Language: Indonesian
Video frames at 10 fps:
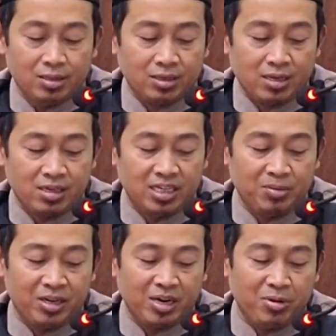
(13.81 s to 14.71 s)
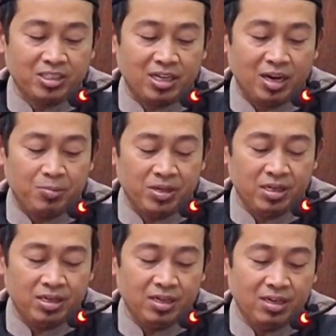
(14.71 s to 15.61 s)
terjadi pada masa
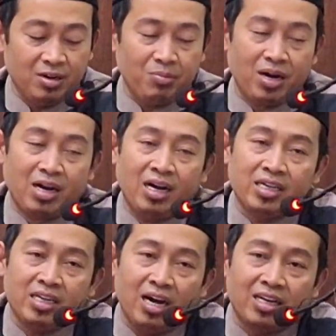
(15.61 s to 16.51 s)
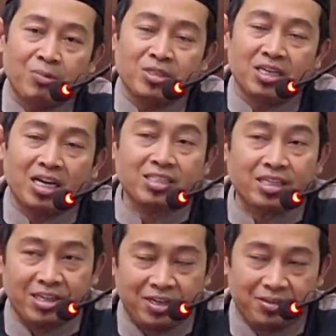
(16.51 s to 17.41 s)
Nabi maka ini ada
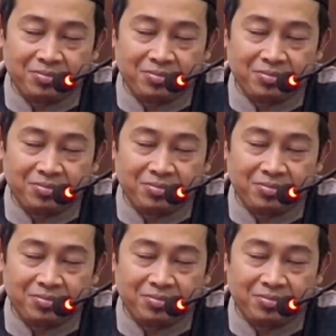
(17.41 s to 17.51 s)
penjelasannya